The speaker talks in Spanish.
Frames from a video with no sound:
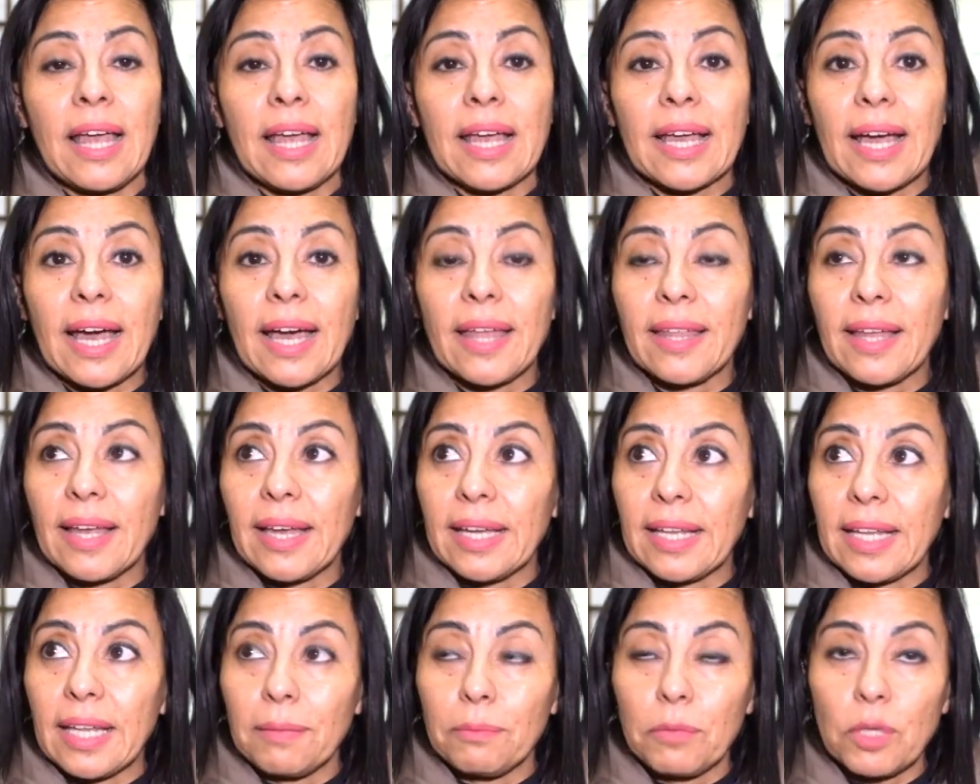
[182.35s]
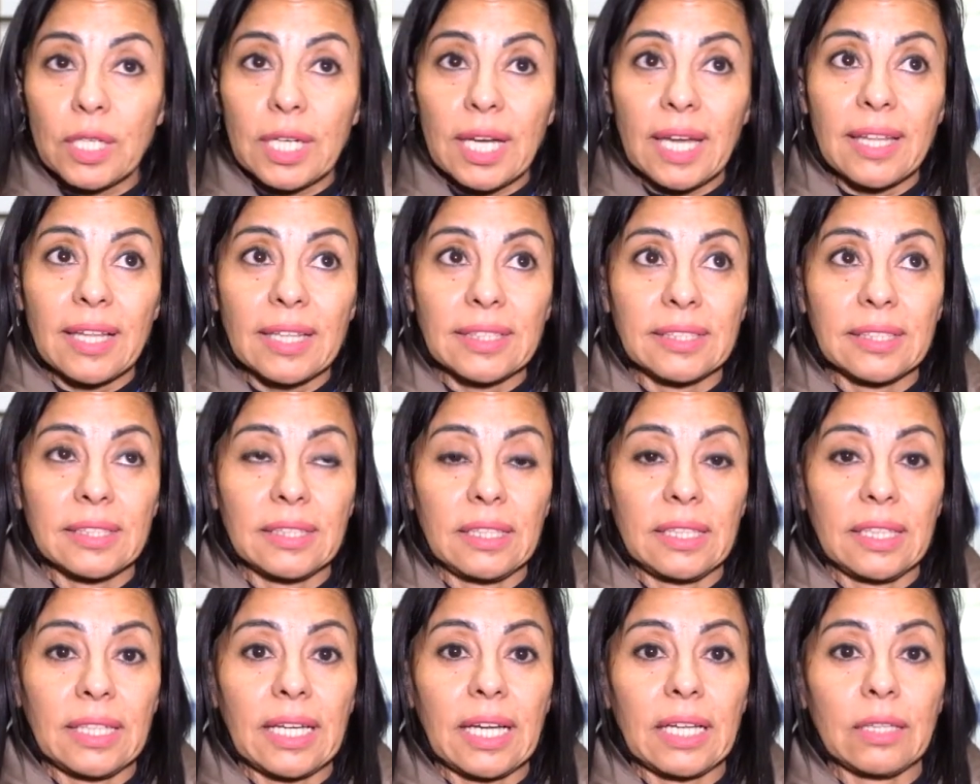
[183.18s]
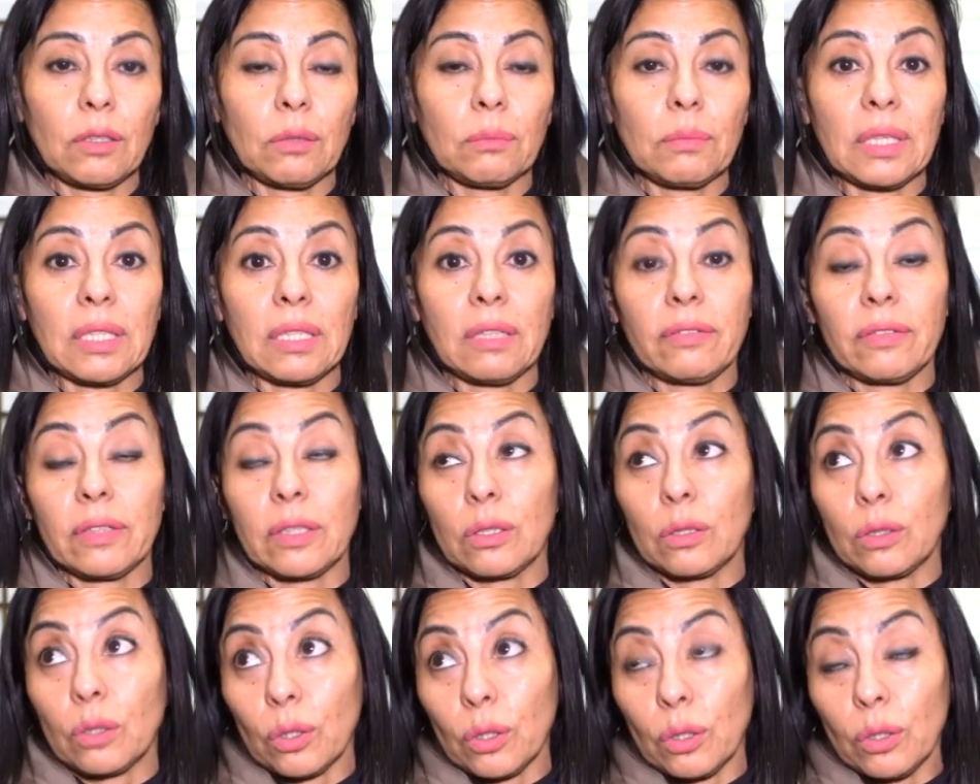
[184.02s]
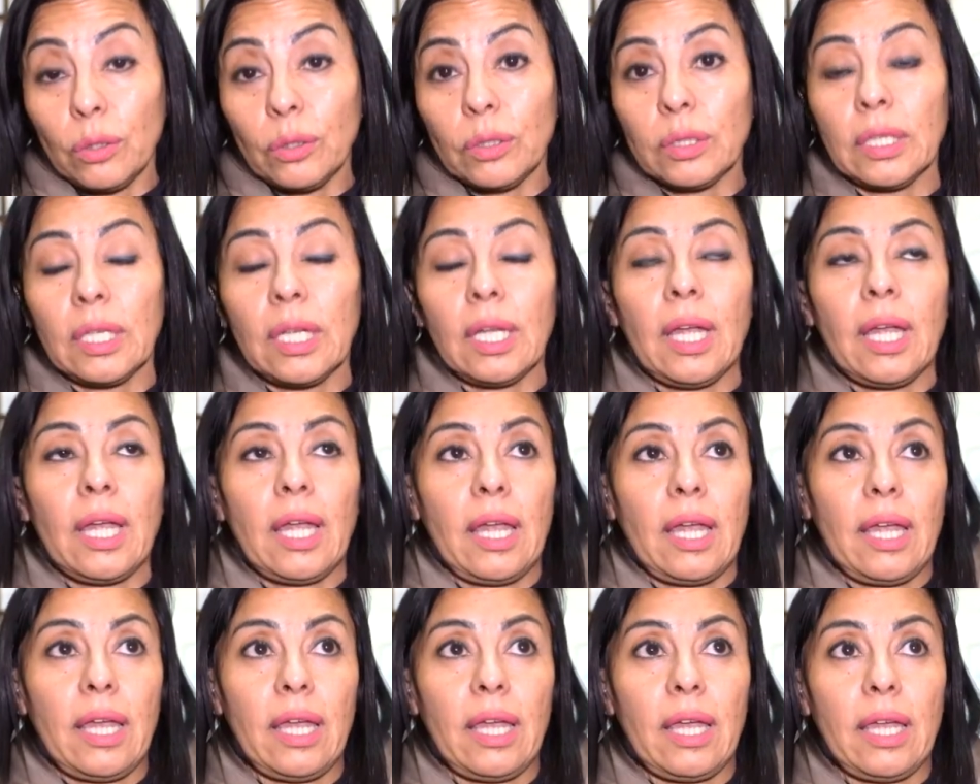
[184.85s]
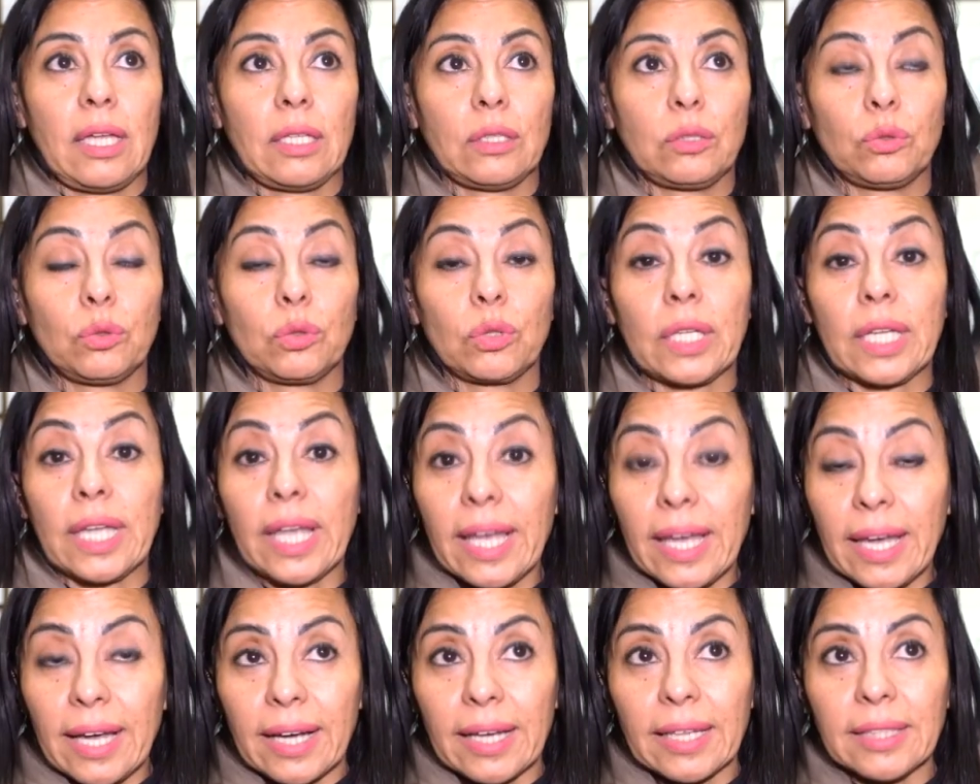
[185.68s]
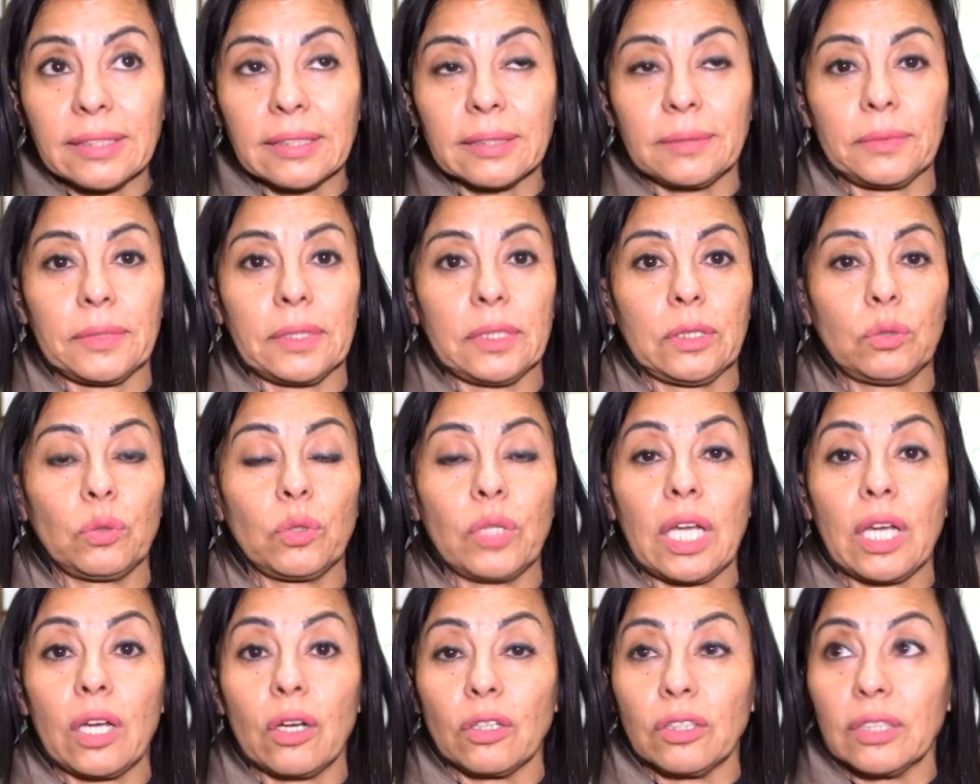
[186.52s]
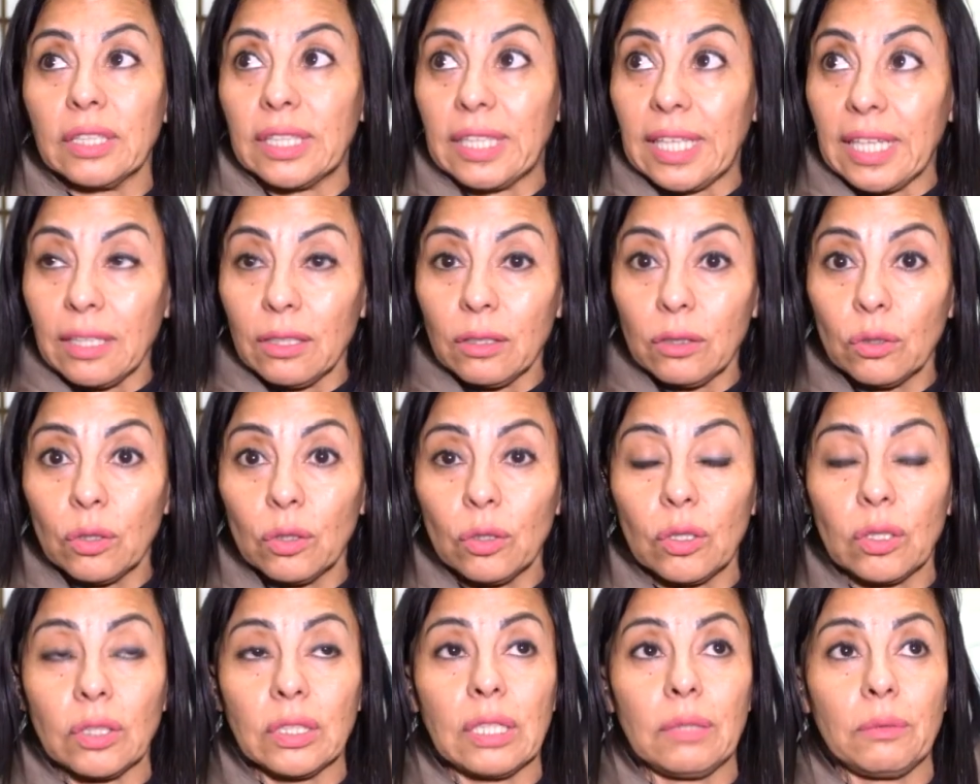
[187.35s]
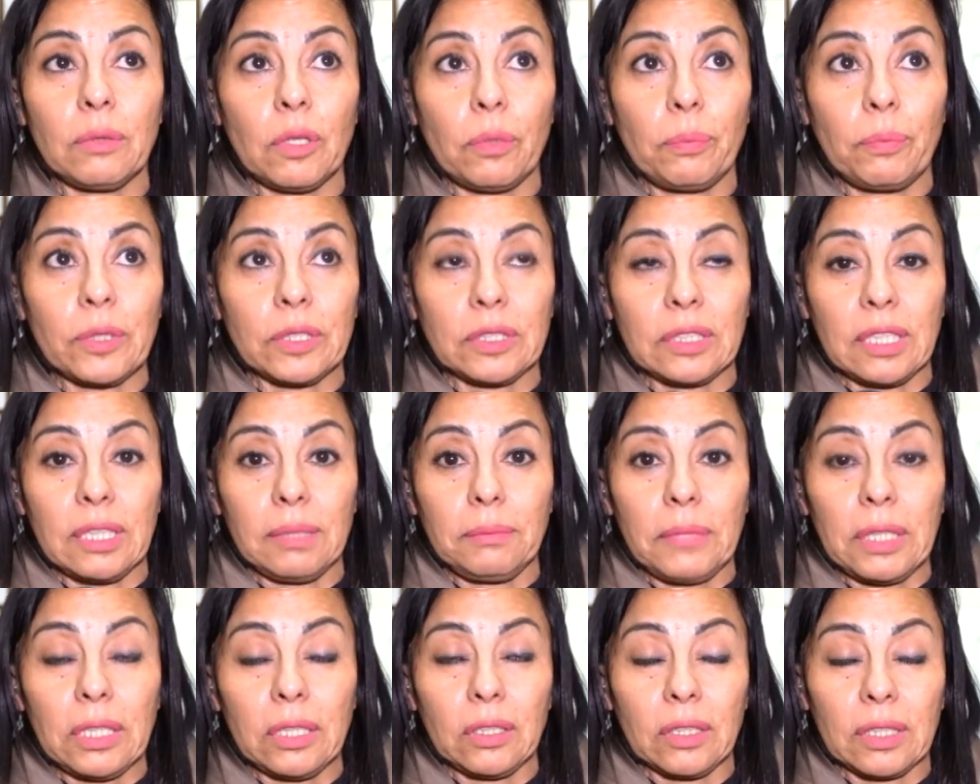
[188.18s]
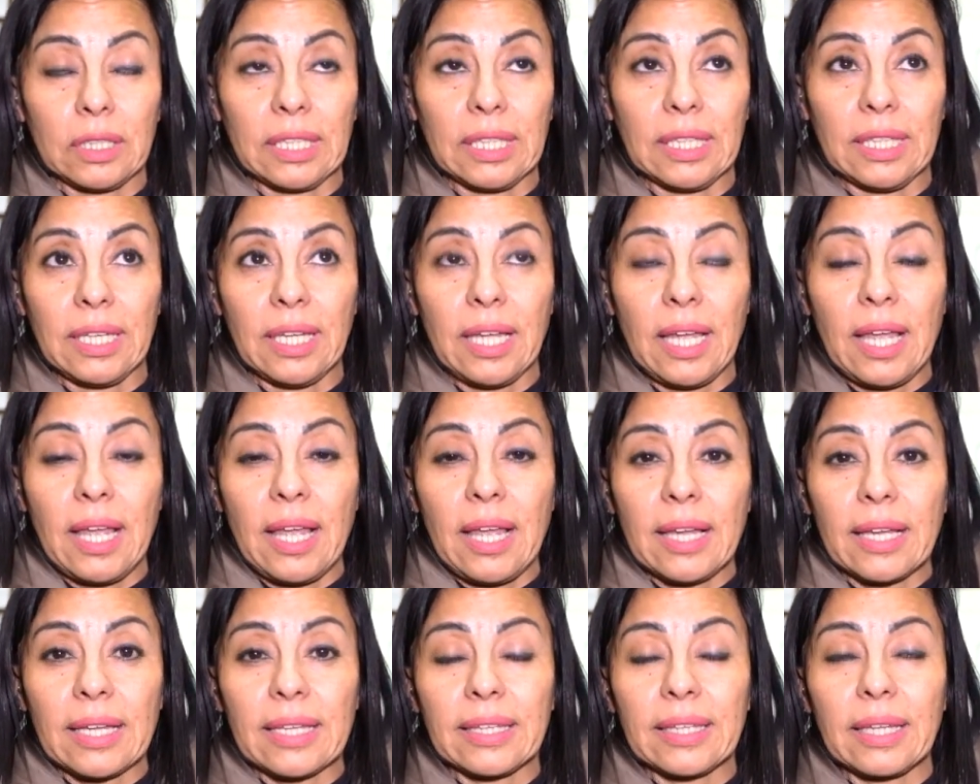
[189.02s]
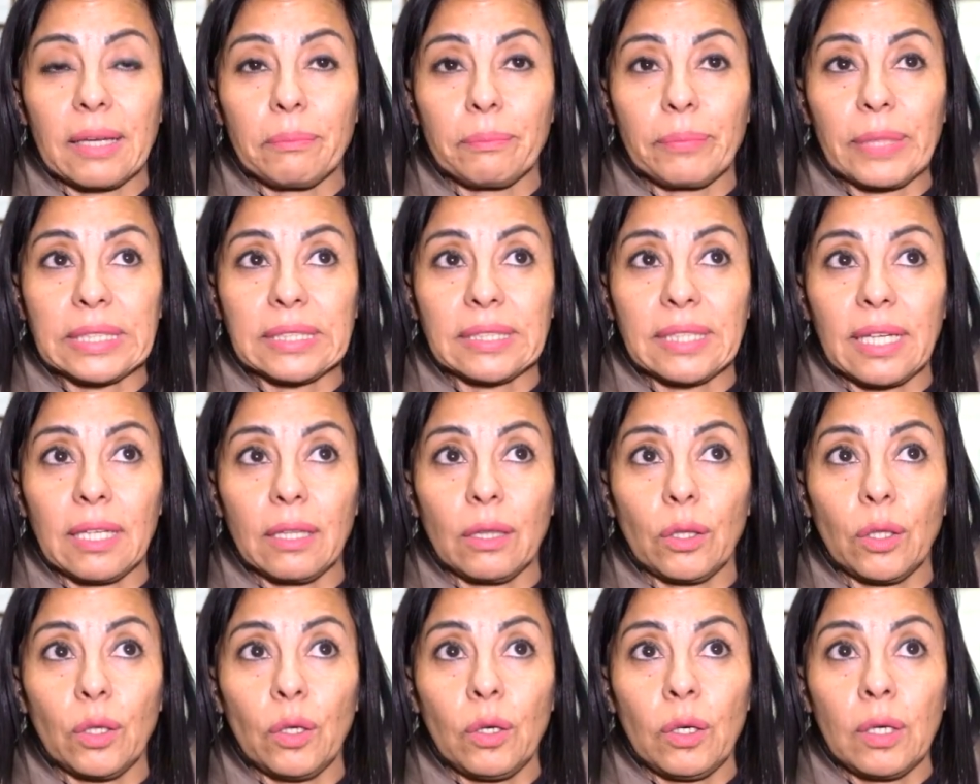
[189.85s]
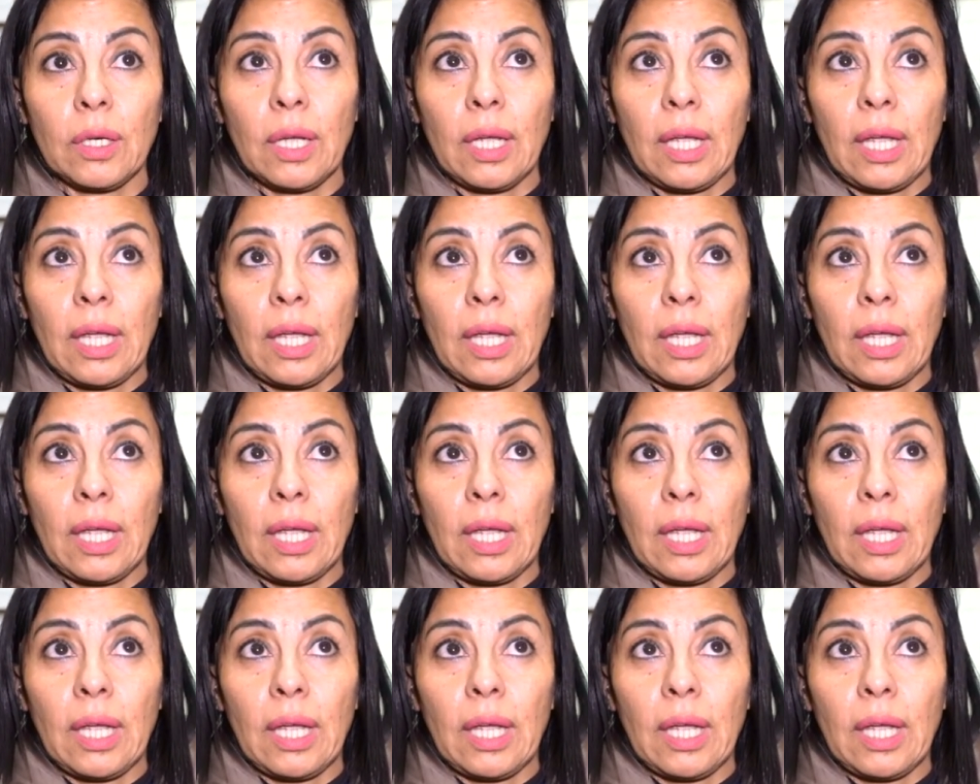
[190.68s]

cada, gremio, cada sindicato manifestó eh, sus quejas, su descontento con los procedimientos que, que están pasando.